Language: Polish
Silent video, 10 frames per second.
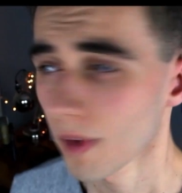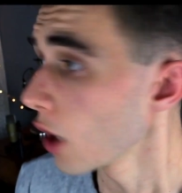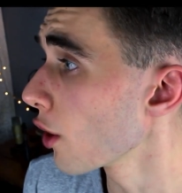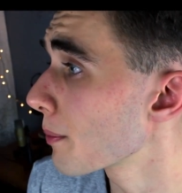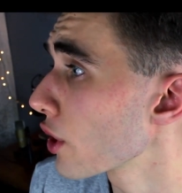
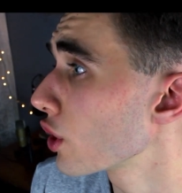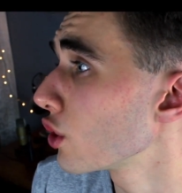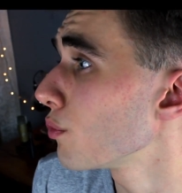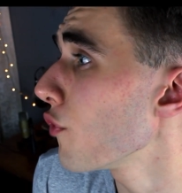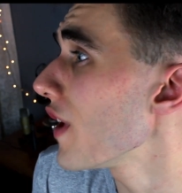No
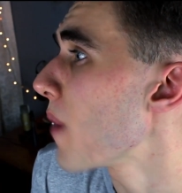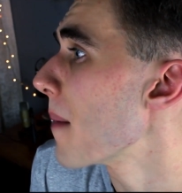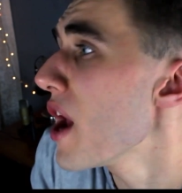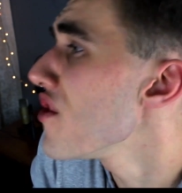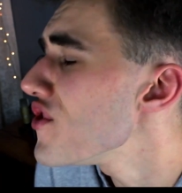przecież
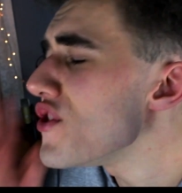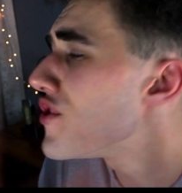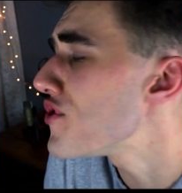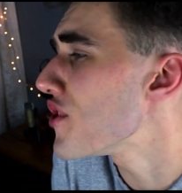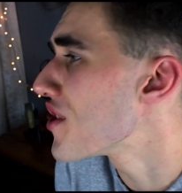mówiłam,
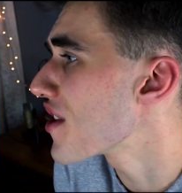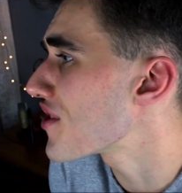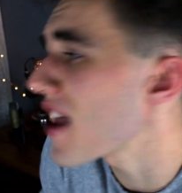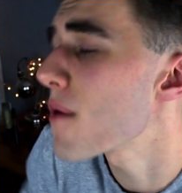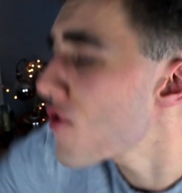nic się nie
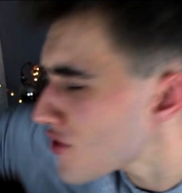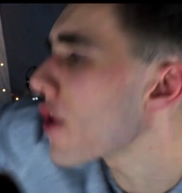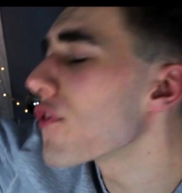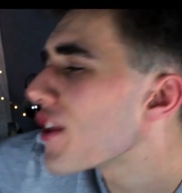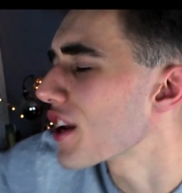stało,
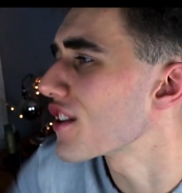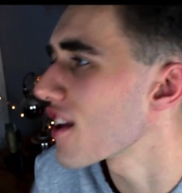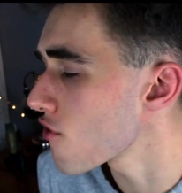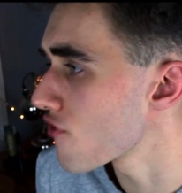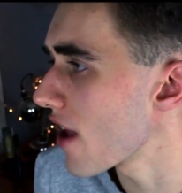co ty
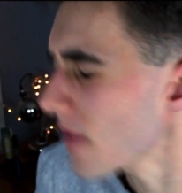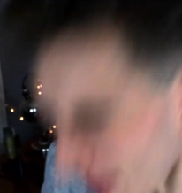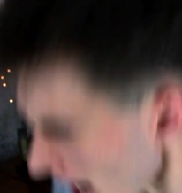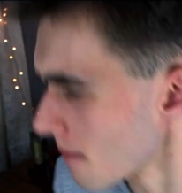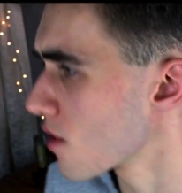chcesz ode mnie,
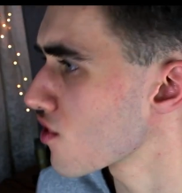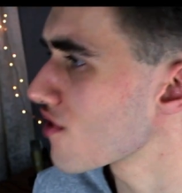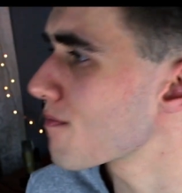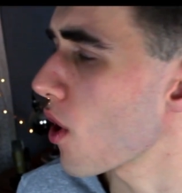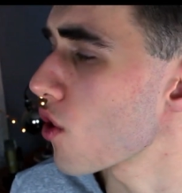Ten już
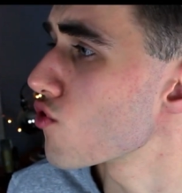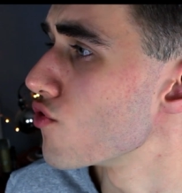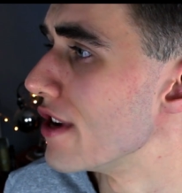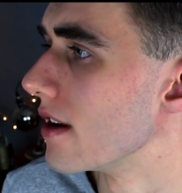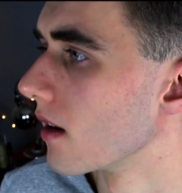spokój.